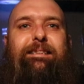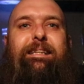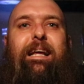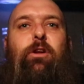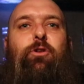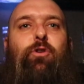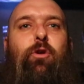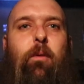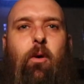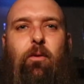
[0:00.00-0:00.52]

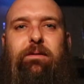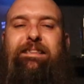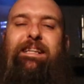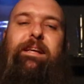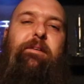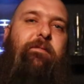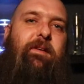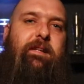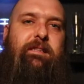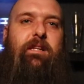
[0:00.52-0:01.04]
Salut tout le monde,
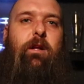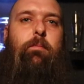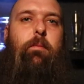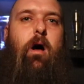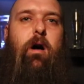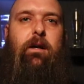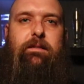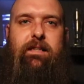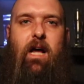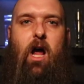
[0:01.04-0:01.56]
c'est Fitz le
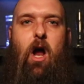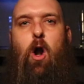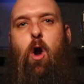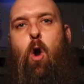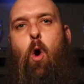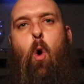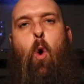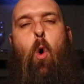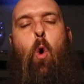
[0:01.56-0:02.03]
Brasseur.